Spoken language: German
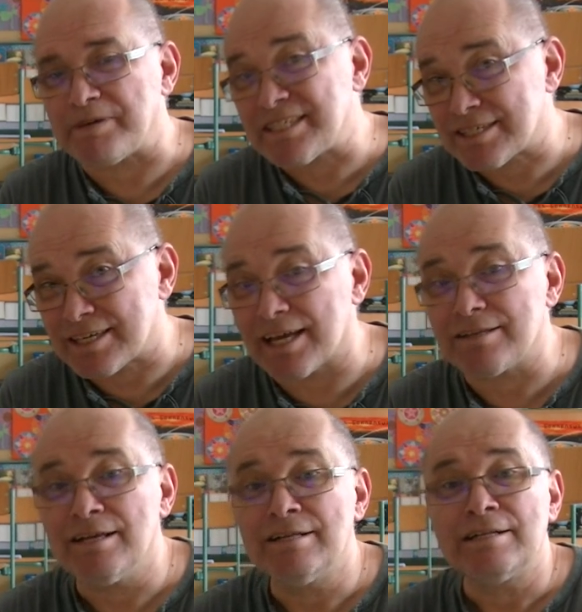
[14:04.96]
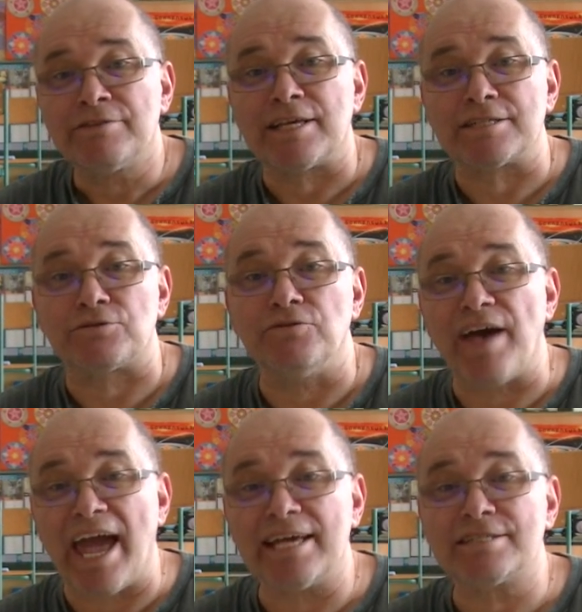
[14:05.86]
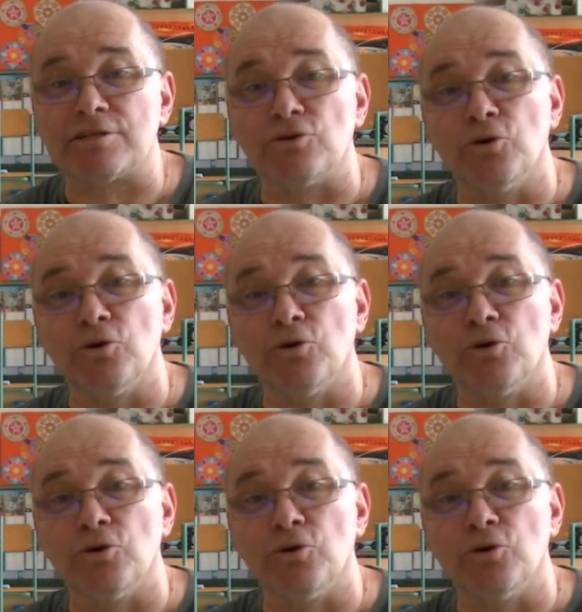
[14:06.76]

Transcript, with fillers: bisschen, dass du weißt,